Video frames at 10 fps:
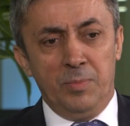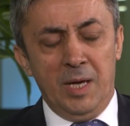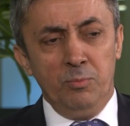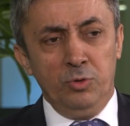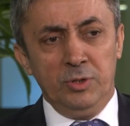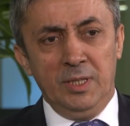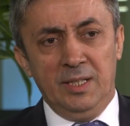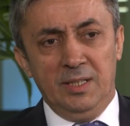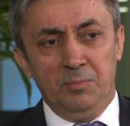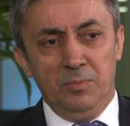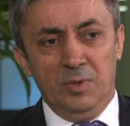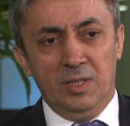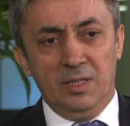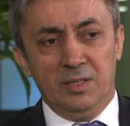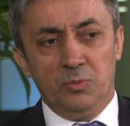Ben burada
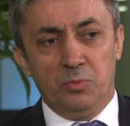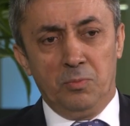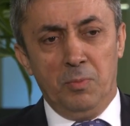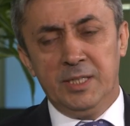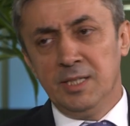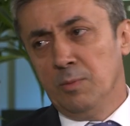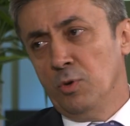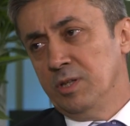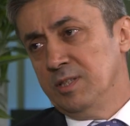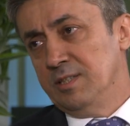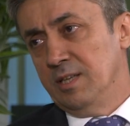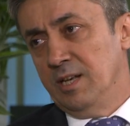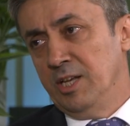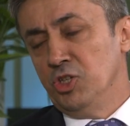e, makine mühendisleriyle,